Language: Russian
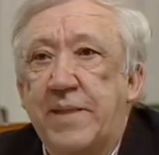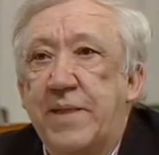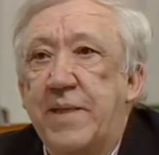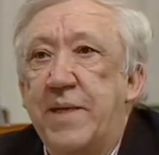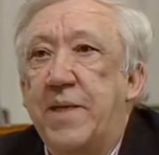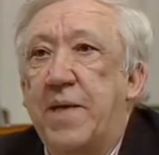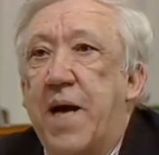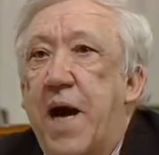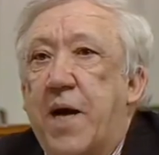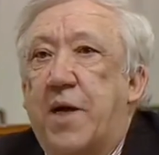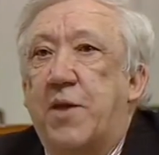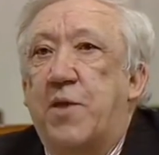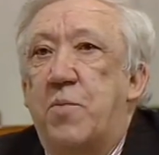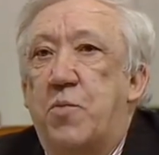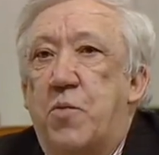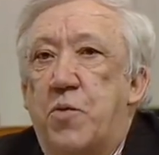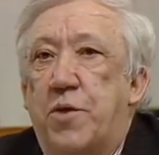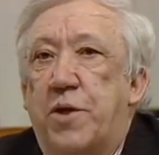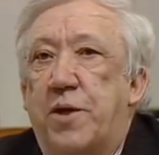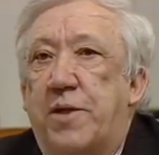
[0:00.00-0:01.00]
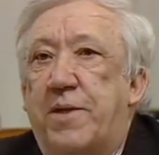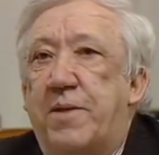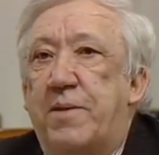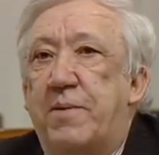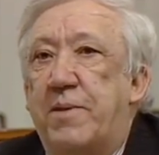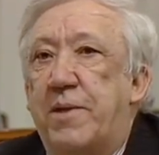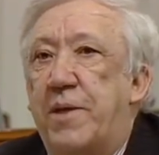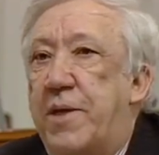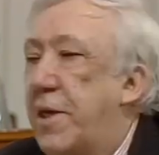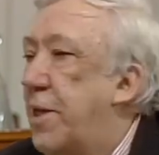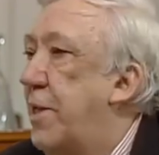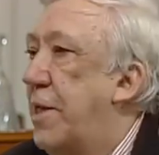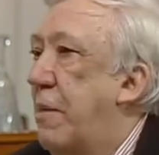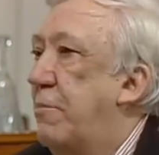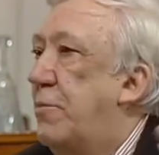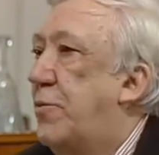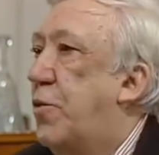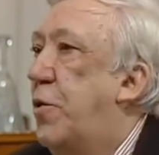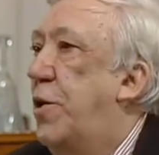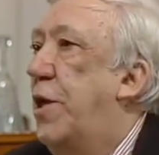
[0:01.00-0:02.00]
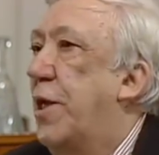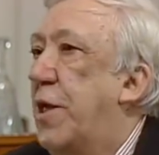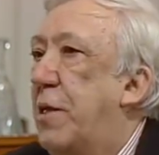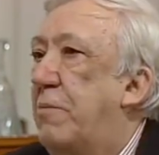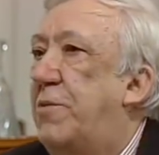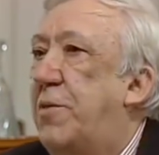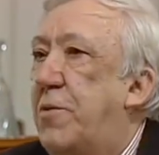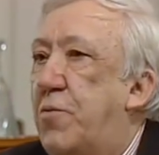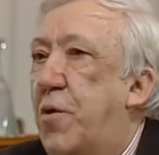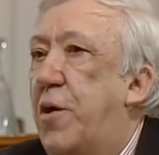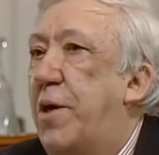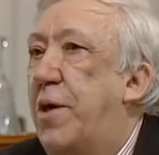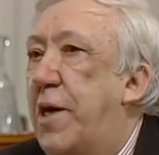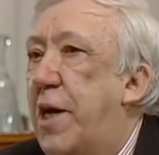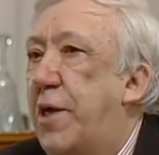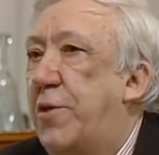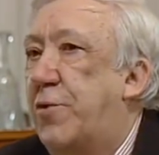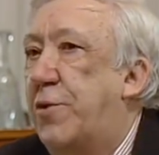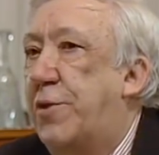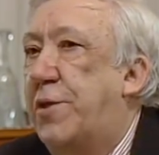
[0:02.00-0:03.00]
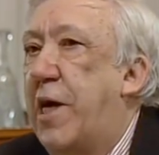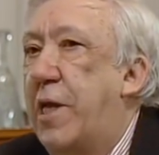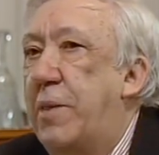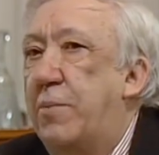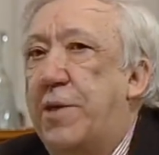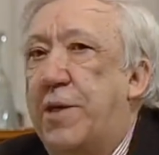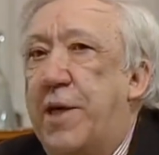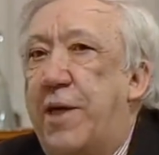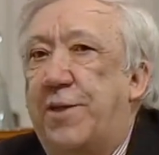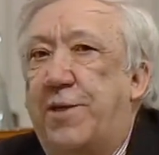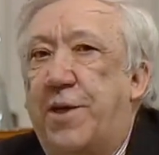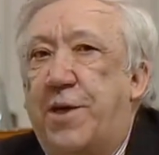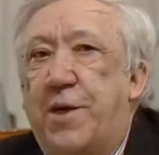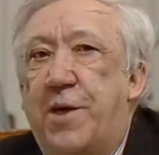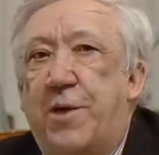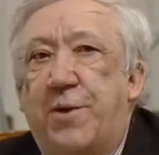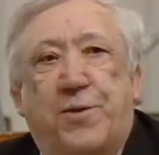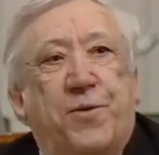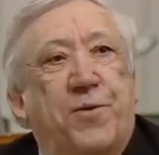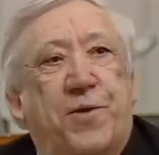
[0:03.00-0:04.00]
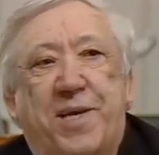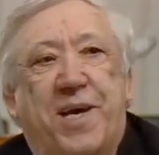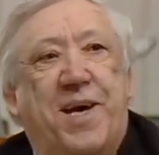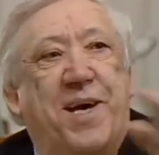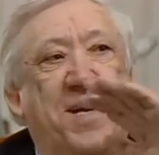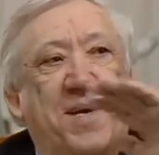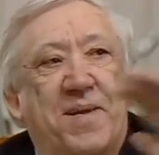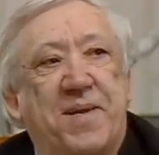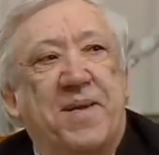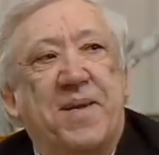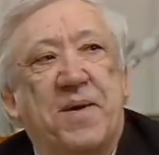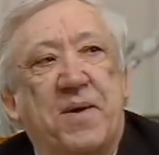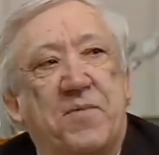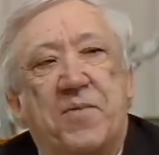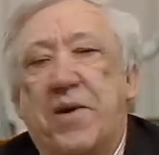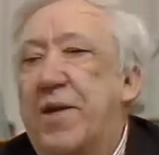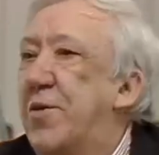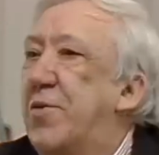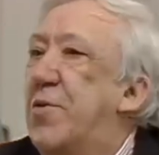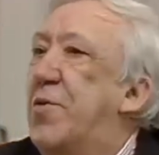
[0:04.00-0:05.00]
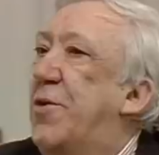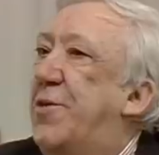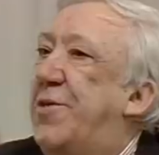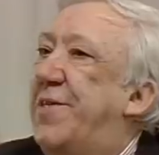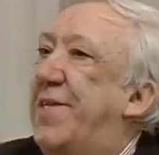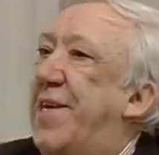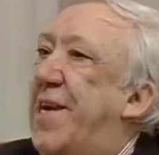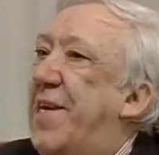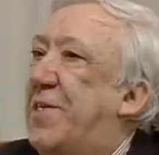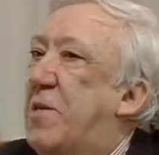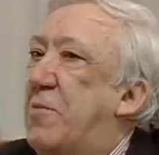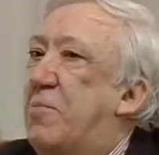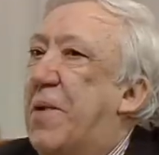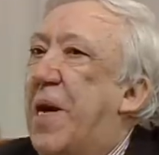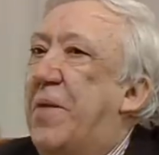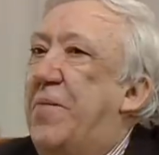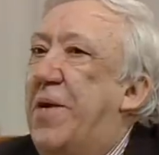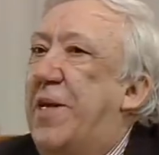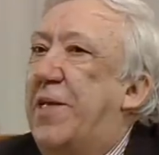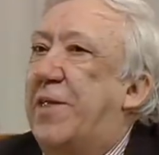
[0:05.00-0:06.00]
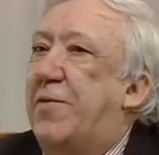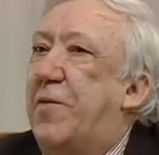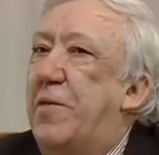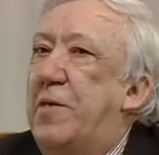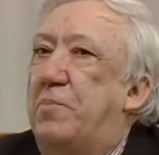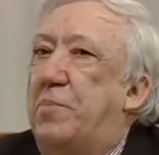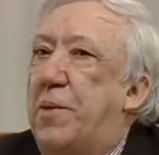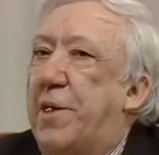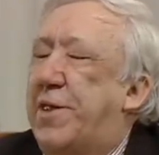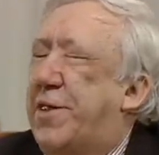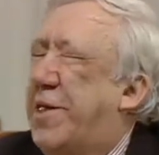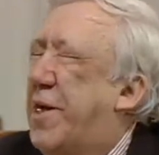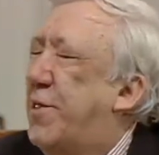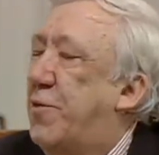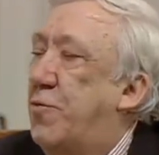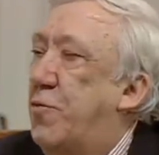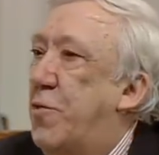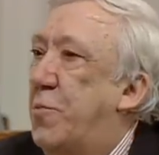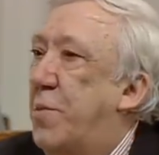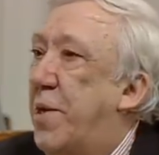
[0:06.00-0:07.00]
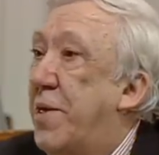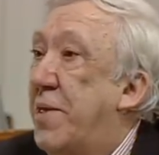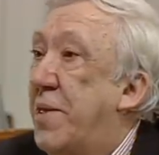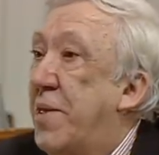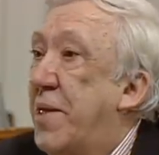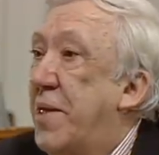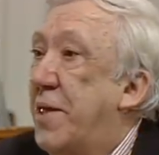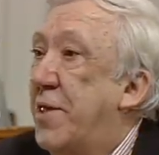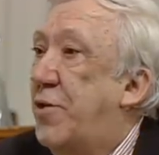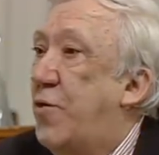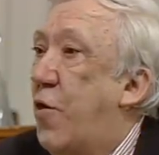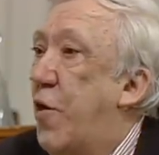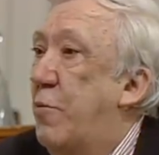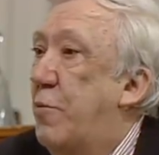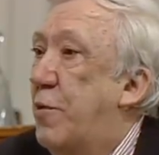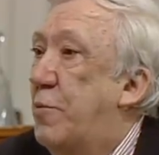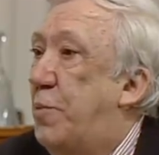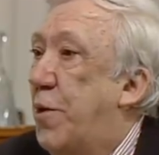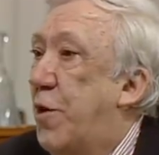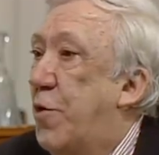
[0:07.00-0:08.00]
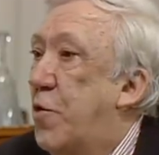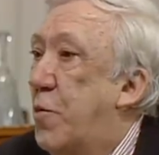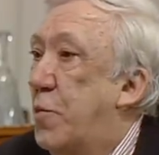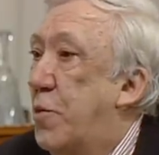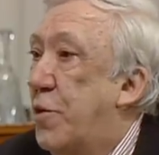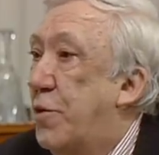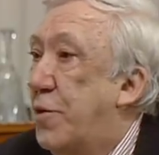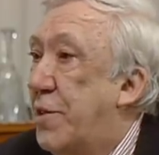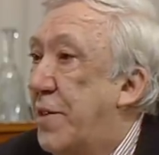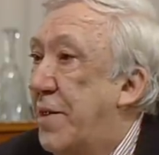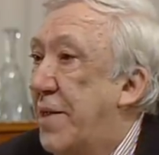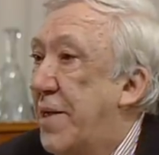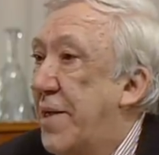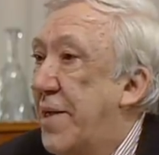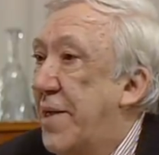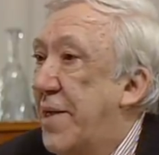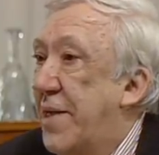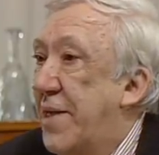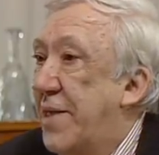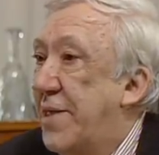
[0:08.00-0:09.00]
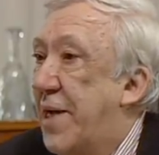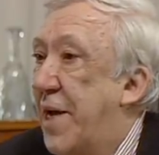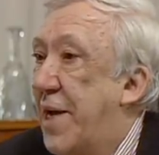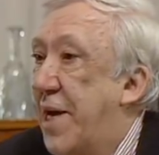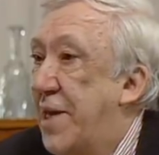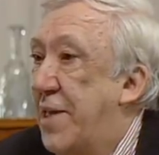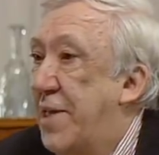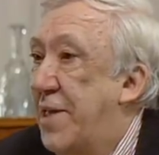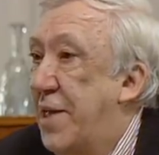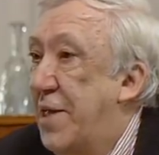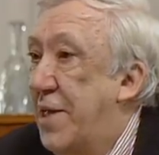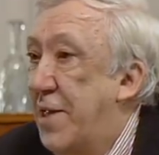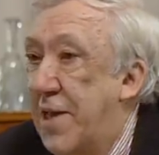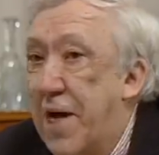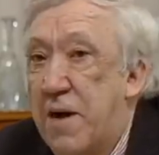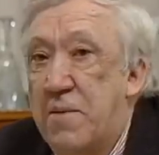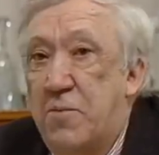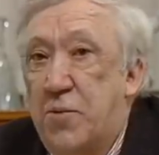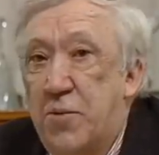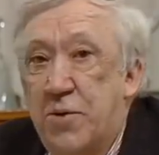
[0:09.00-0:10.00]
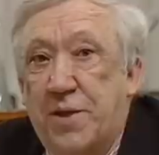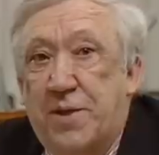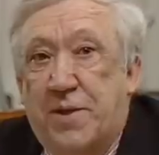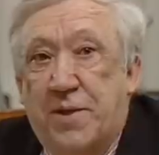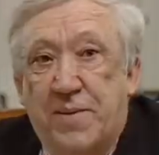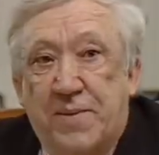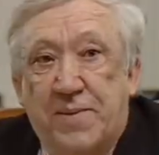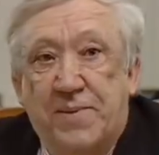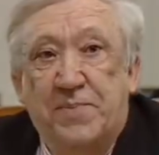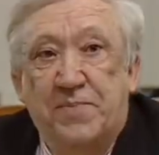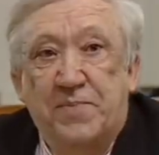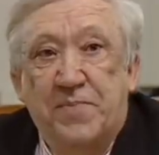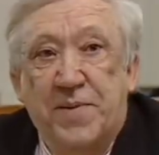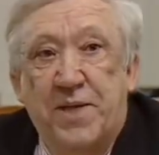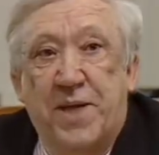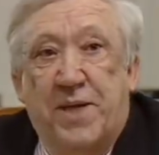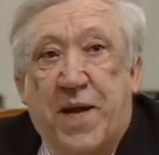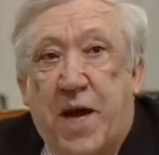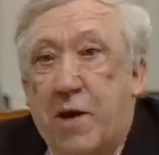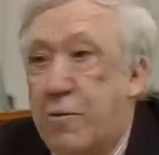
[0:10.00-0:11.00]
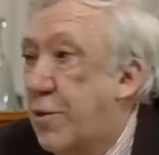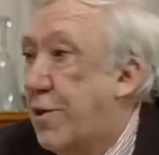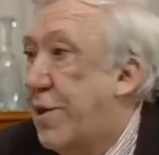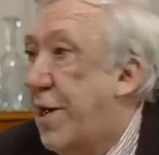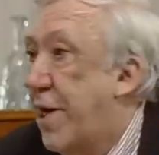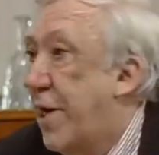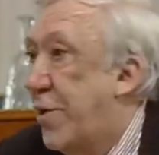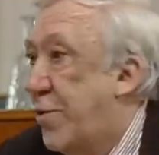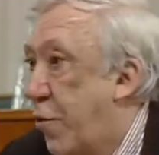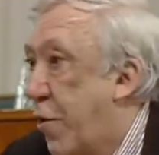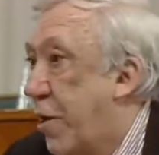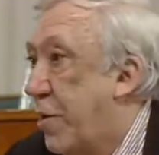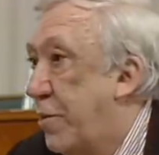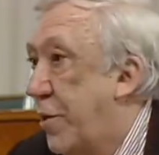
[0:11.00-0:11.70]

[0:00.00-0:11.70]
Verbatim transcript: Как это будет? Это нам сулило всего, а я еще сказал Михаилу Сергеевичу, но «Ну, я волнуюсь, наше правительство непредсказуемо. Что-нибудь придумают с аренды, и нам будет не так уж хорошо, как мы